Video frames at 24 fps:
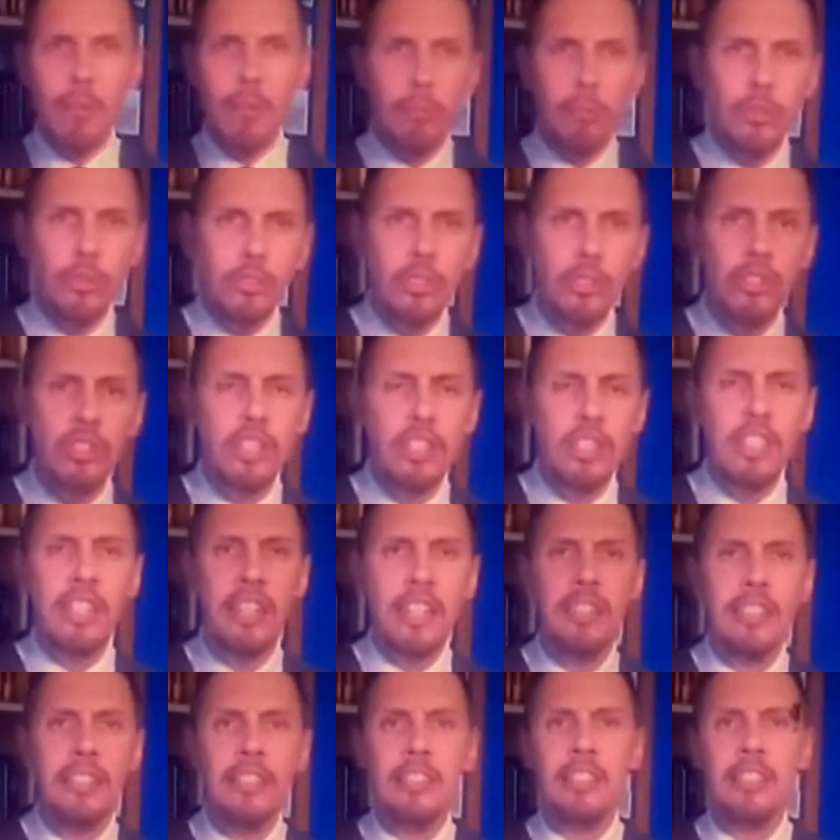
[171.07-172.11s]
Muchos
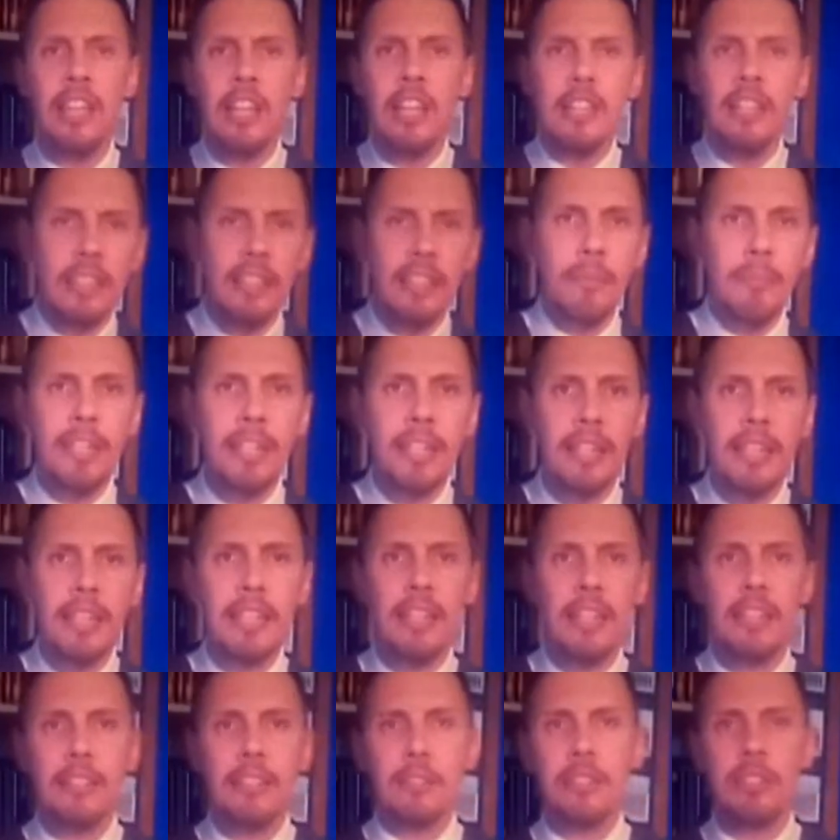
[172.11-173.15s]
iraníes temen que
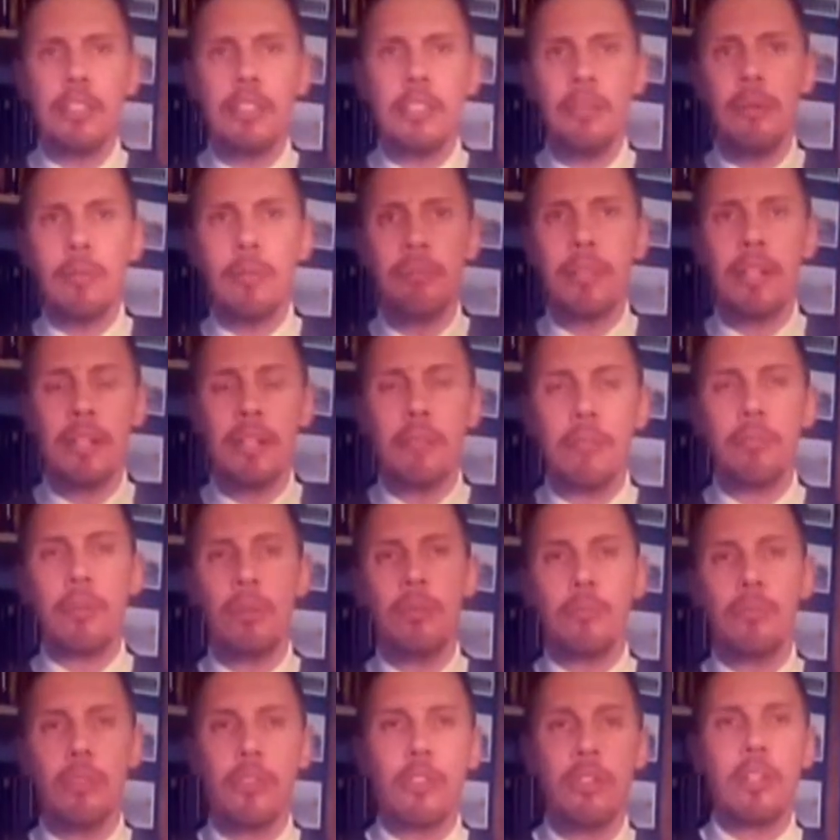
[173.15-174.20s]
sirva para
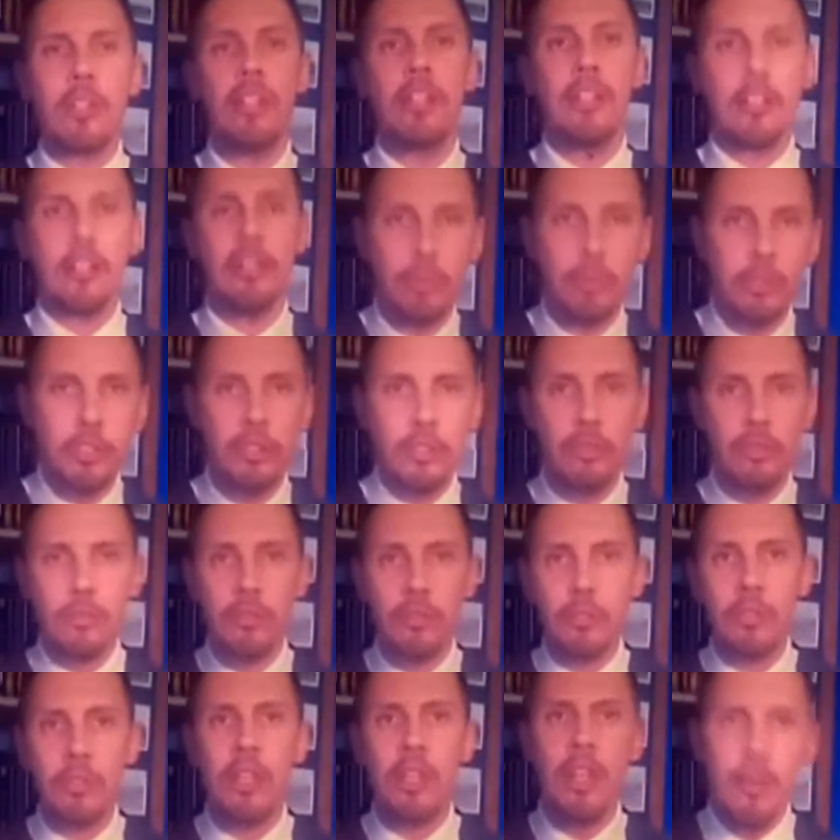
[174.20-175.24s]
promocionar la
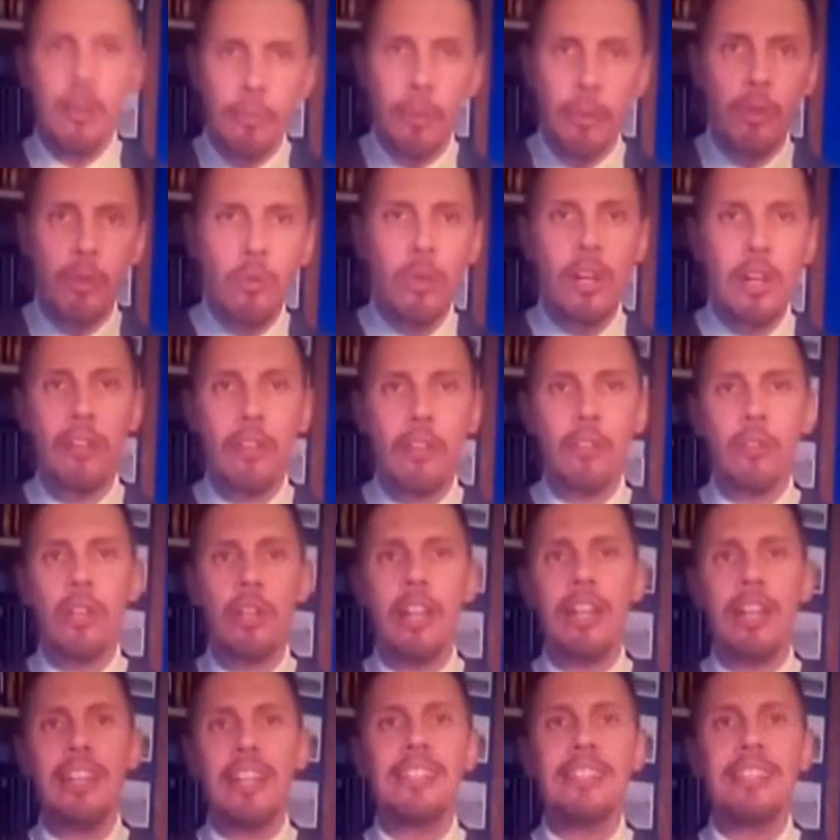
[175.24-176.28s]
prostitución. Por un lado,
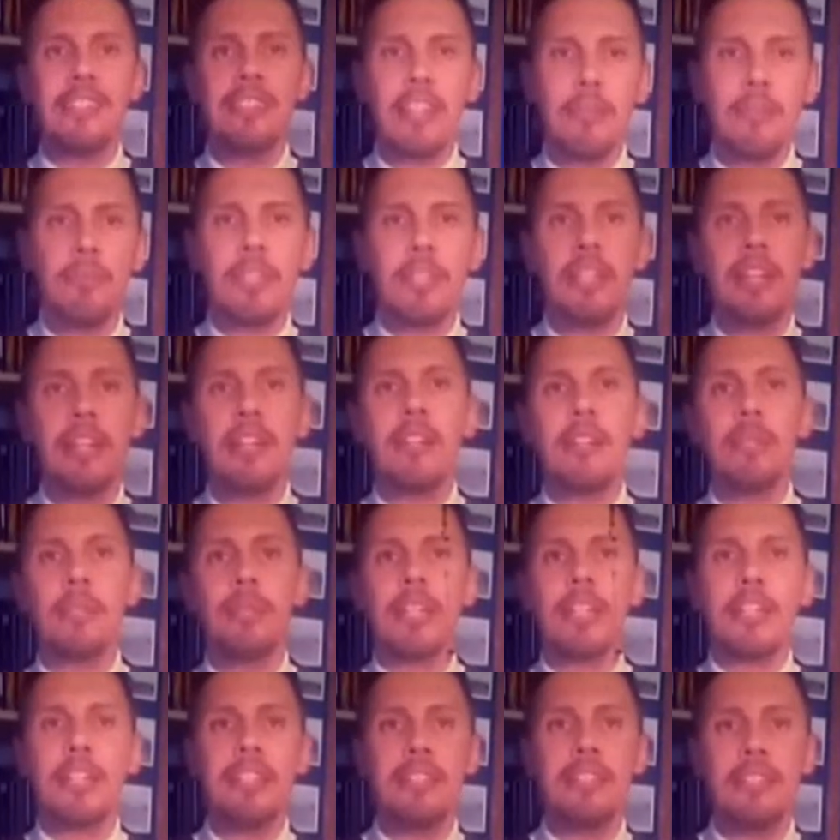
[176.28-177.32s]
la ley islámica
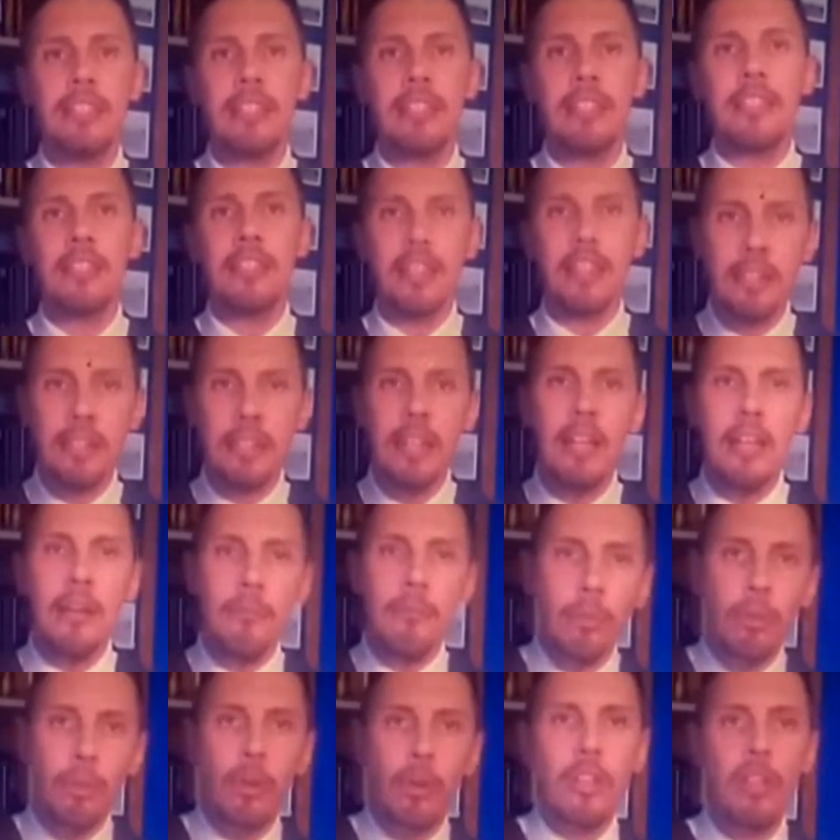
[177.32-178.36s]
vigente en Irán
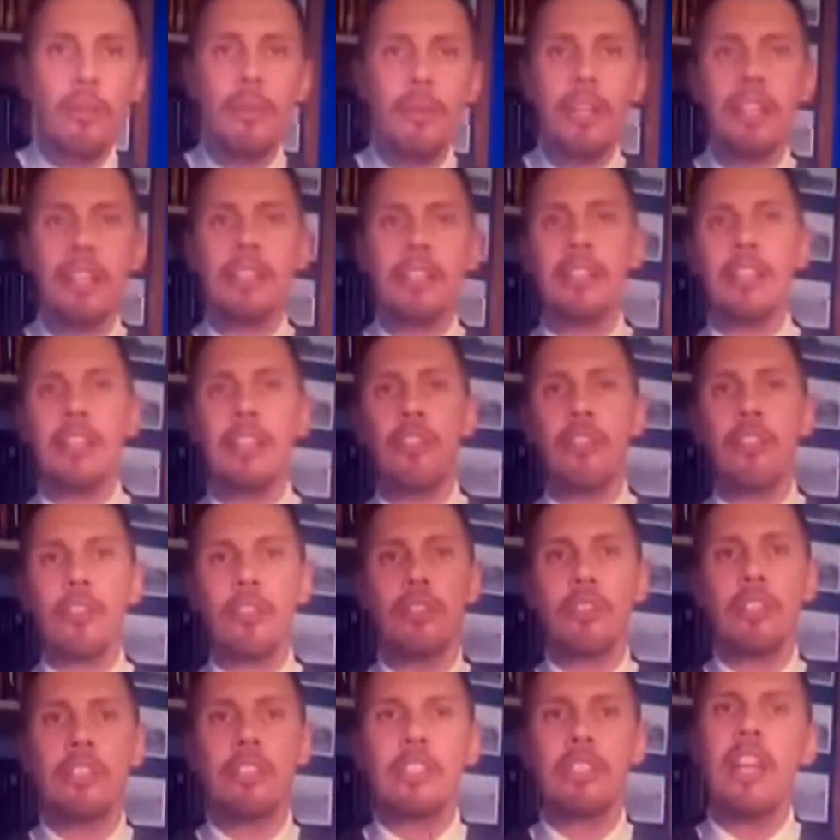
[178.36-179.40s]
prohíbe las relaciones.